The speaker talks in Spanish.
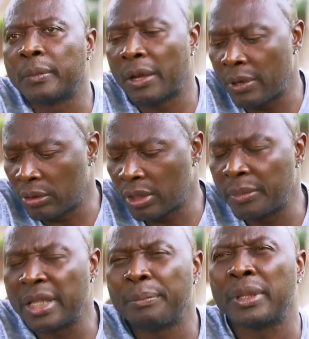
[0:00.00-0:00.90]
me hablaron a
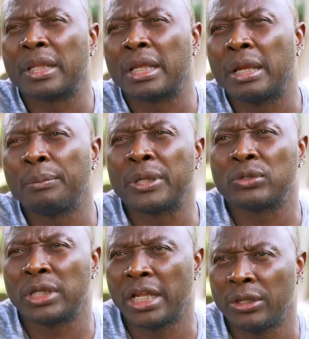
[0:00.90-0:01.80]
mí que eran
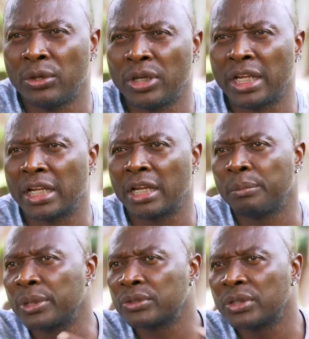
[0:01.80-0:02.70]
personas idóneas, que
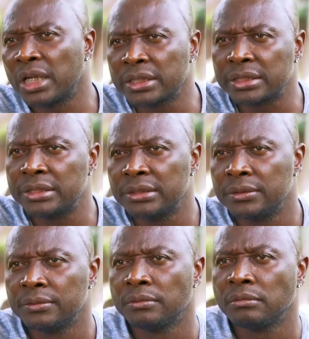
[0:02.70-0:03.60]
eran personas
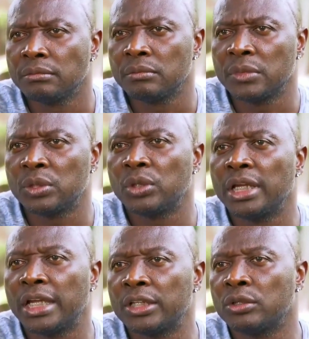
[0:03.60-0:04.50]

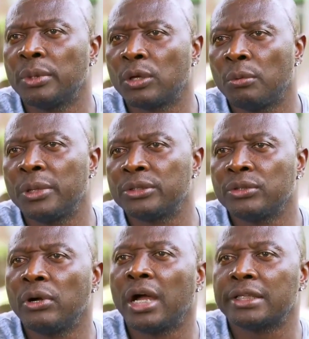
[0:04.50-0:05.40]
entonces eso me
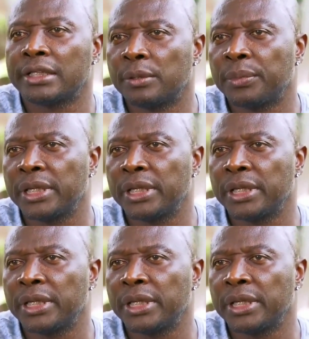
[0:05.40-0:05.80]
convenció a hacer el